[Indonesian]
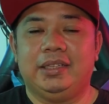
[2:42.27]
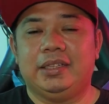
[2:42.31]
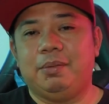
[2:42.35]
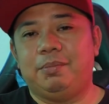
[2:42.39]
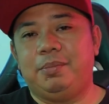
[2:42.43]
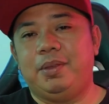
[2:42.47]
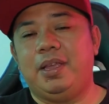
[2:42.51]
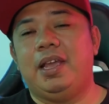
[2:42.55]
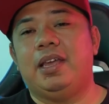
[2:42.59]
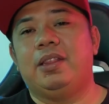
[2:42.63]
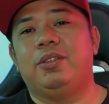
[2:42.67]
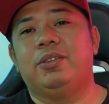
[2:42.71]
Nah,
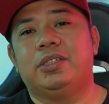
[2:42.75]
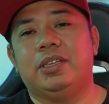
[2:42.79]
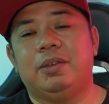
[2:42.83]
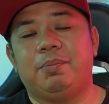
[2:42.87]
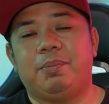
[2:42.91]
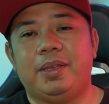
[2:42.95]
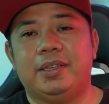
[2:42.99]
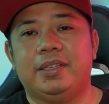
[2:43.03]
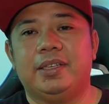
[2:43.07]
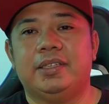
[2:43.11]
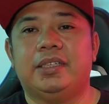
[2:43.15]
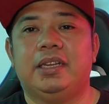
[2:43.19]
tapi
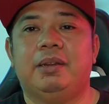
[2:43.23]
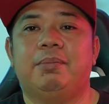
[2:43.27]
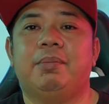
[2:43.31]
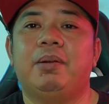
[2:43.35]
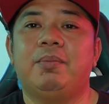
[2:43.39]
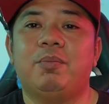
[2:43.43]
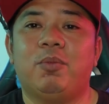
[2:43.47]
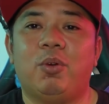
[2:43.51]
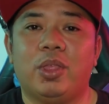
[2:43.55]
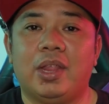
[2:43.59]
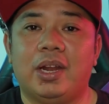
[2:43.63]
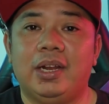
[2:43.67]
harusnya PSS
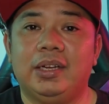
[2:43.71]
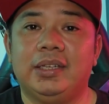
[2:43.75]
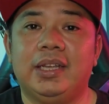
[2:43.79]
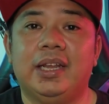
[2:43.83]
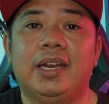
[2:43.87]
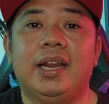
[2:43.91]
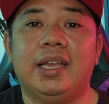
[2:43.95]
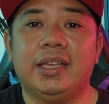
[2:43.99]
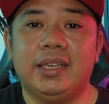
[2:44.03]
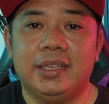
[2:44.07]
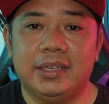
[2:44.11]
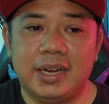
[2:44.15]
Sleman
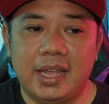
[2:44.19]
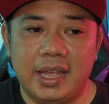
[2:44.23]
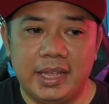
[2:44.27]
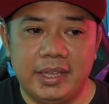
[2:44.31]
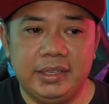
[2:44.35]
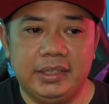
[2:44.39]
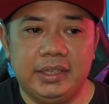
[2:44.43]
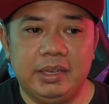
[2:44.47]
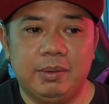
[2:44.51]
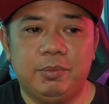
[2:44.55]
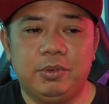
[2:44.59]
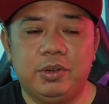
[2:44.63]
moralnya lagi
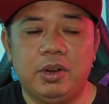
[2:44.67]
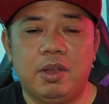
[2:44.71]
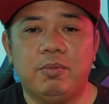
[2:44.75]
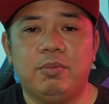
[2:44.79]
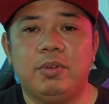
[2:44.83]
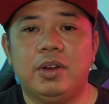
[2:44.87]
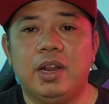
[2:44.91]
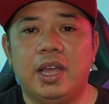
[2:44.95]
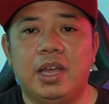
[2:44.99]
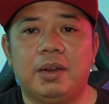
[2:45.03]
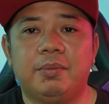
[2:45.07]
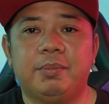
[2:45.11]
naik ya
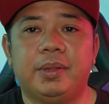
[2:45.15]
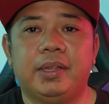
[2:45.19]
mudah-mudahan